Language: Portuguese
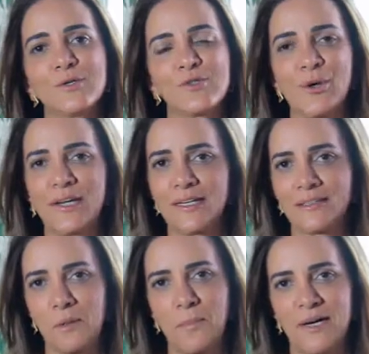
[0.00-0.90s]
eu sou
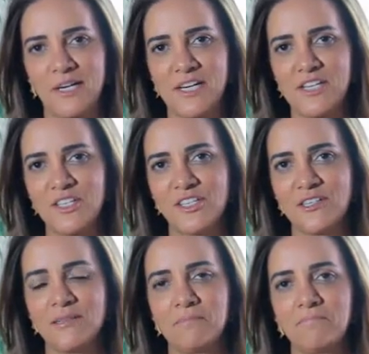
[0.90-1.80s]
Renata Parente,
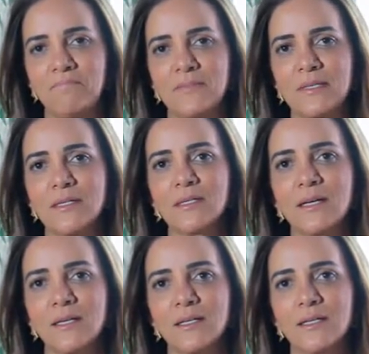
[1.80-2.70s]

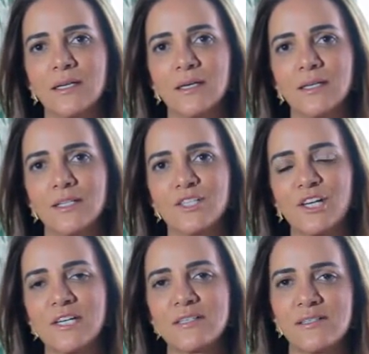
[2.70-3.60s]
é,
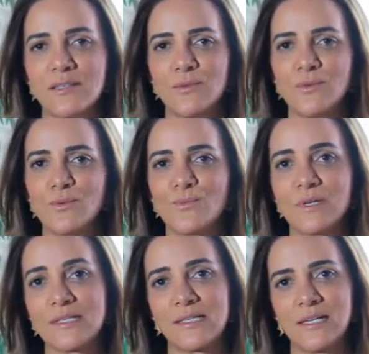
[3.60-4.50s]
gerencio
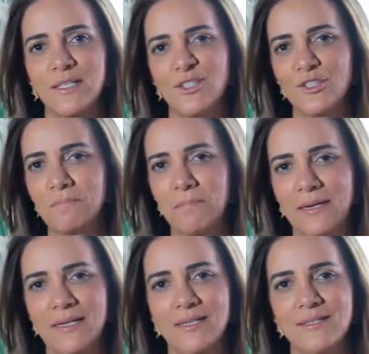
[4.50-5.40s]
uma série de
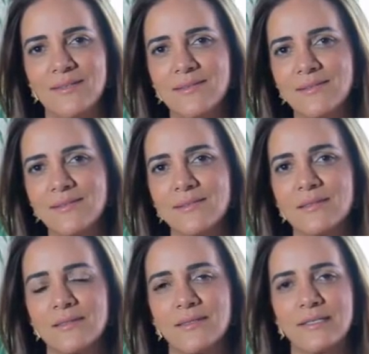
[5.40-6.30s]
empresas,
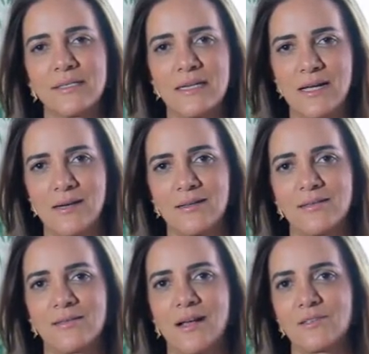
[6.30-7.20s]
dentre
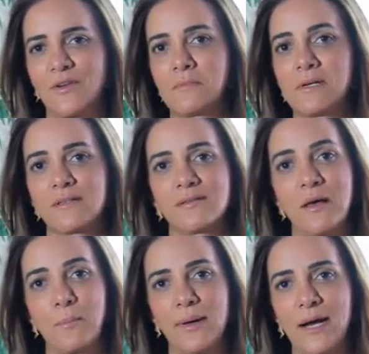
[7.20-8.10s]
elas as farmácias
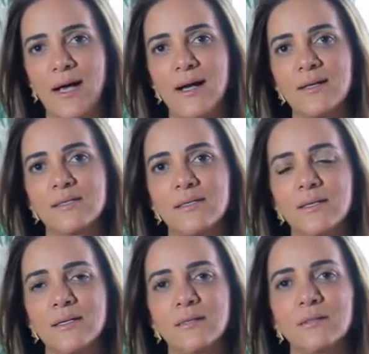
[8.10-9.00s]
da
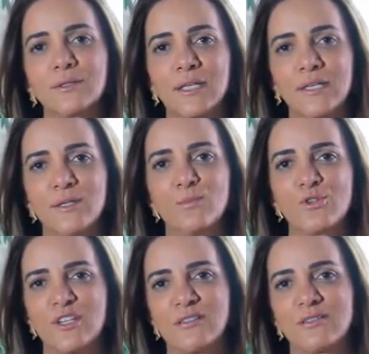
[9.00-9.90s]
Praça, Loteria
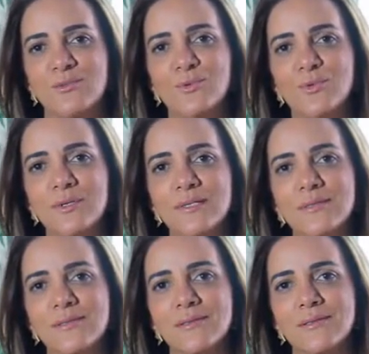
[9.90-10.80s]
Bom
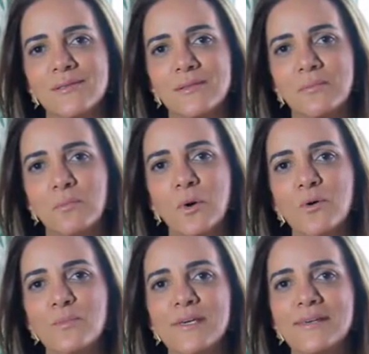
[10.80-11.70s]
Jesus, Bom
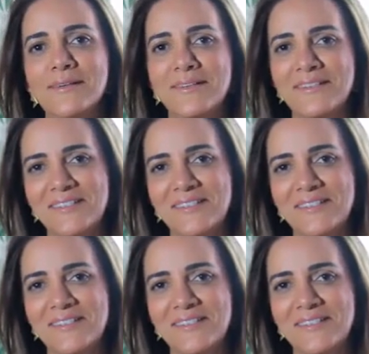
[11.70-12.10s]
Mix